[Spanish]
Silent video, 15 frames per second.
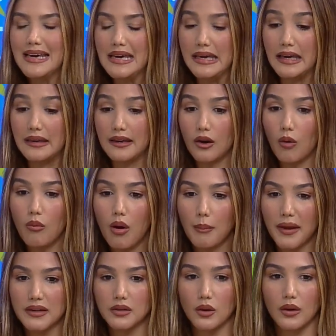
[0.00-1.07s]
Y llega un
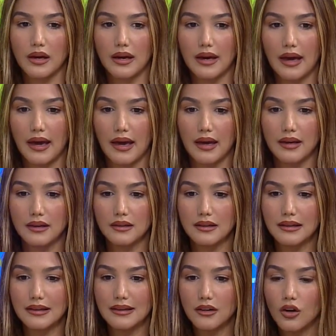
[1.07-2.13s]
momento que
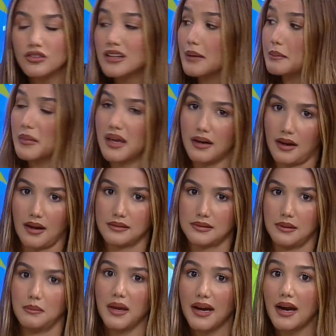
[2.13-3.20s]
no te miran a ti,
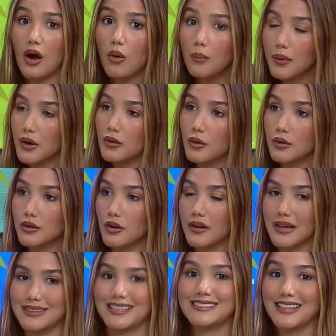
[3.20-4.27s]
miran a un producto y
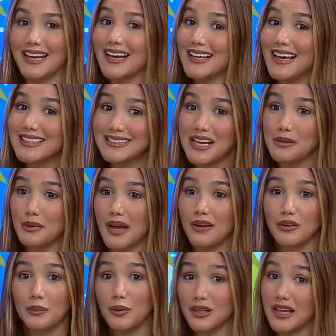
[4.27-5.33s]
dices, tienes que estar bien, no
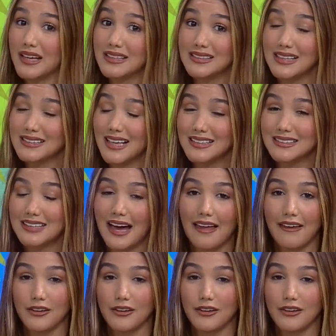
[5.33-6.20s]
importa que estás cansada.